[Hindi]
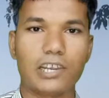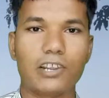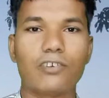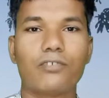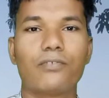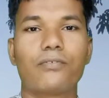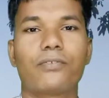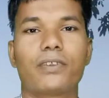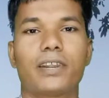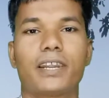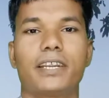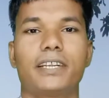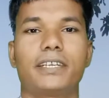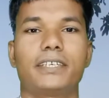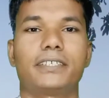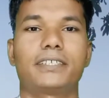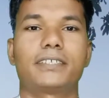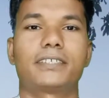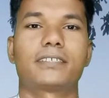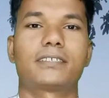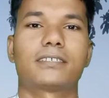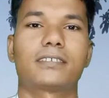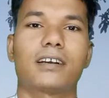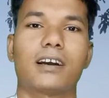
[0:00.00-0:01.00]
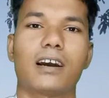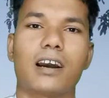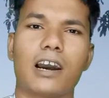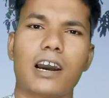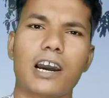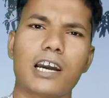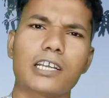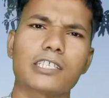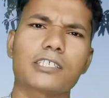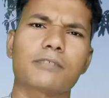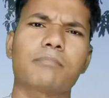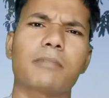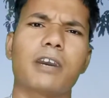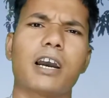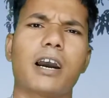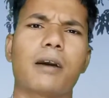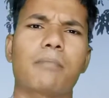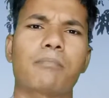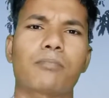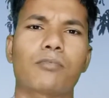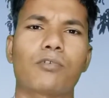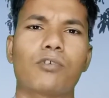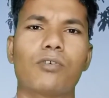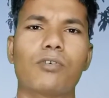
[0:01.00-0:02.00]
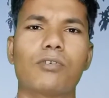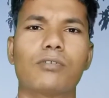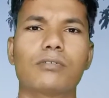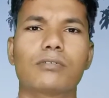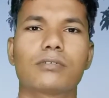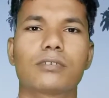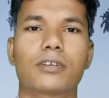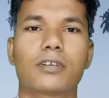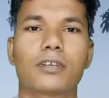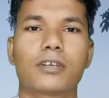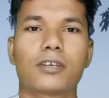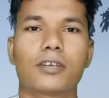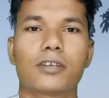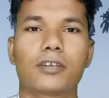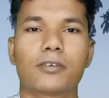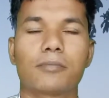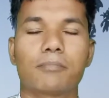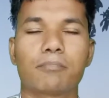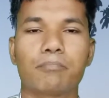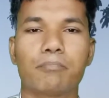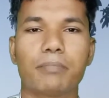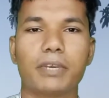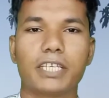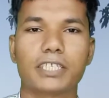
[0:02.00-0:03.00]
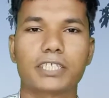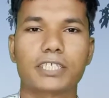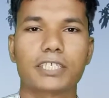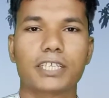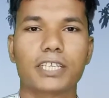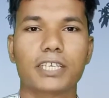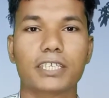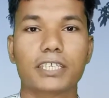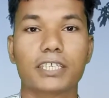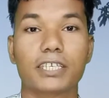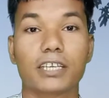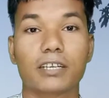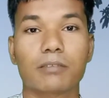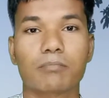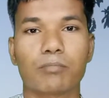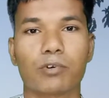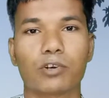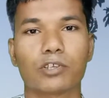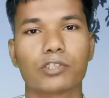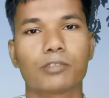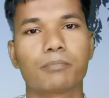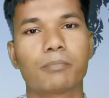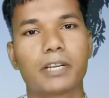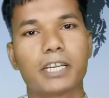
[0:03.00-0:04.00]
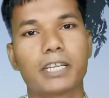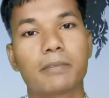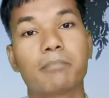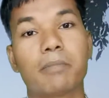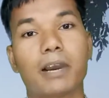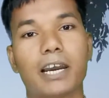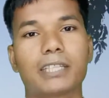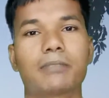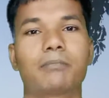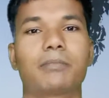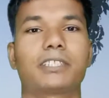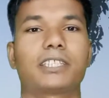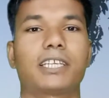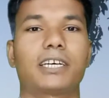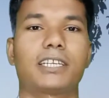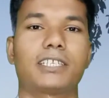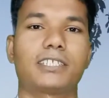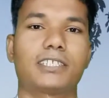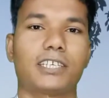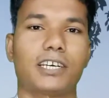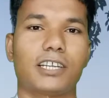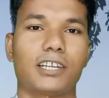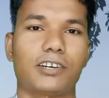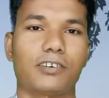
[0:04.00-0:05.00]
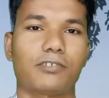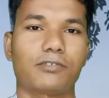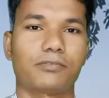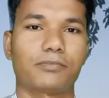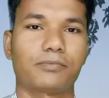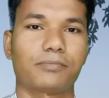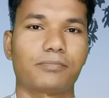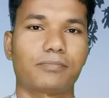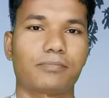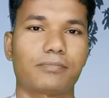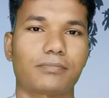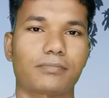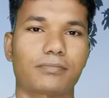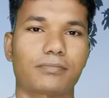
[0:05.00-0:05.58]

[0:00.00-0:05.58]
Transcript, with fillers: हेलो फ्रेंड आज मैं आपको बेचने की एक बहुत बड़ी बात बताने जा रहा हूँ